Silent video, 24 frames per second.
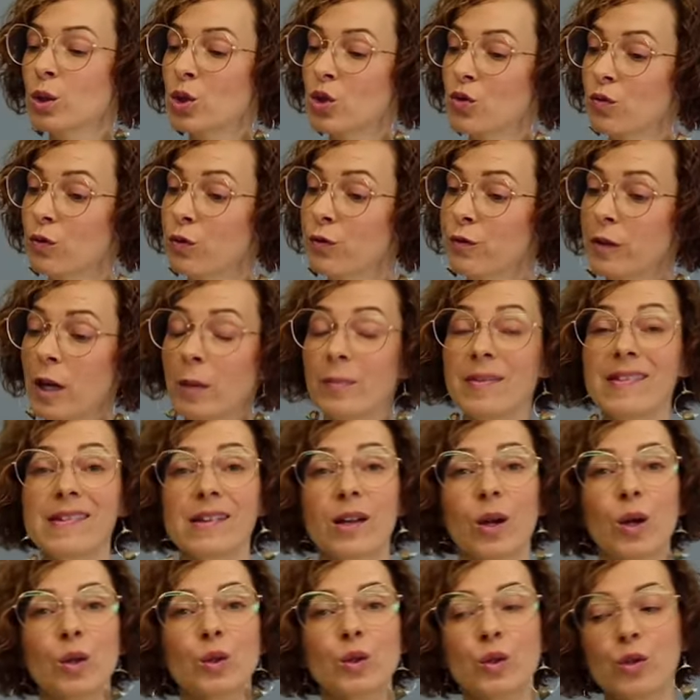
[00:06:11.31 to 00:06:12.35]
Je vous fais un
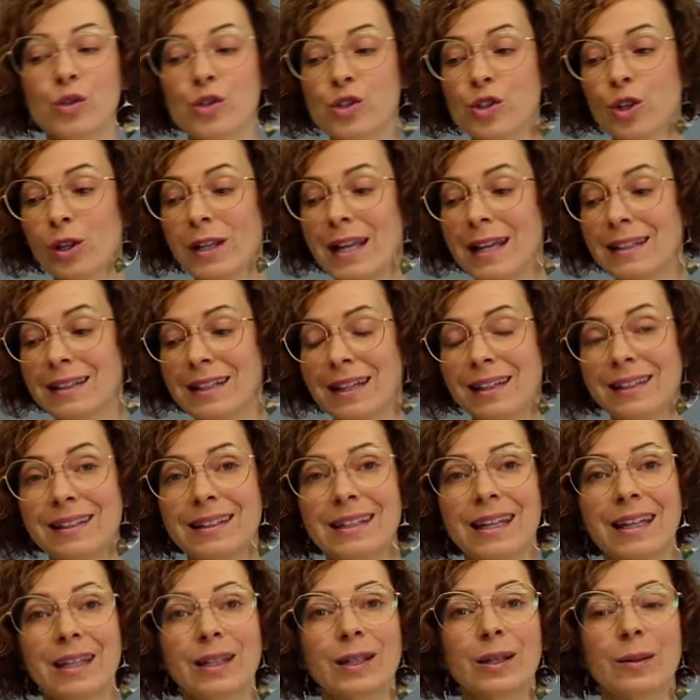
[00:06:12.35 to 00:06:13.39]
petit retour sur la
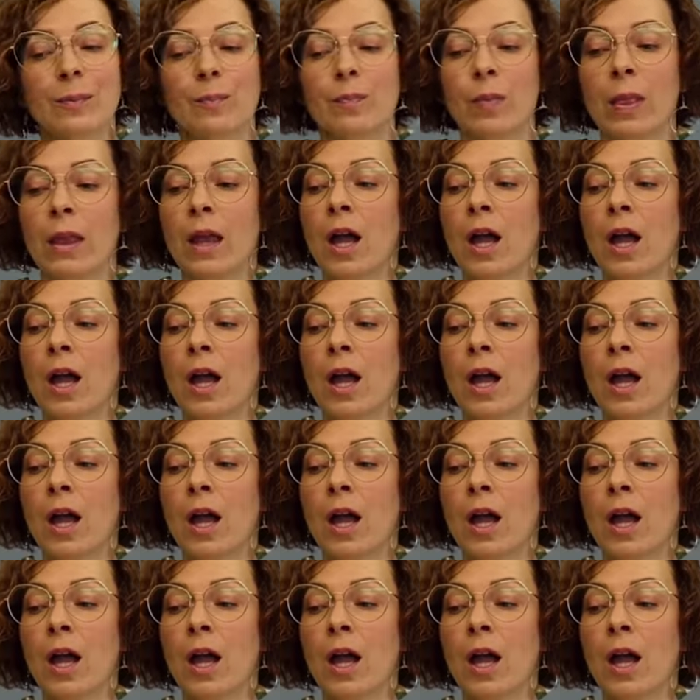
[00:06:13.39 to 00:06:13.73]
technique.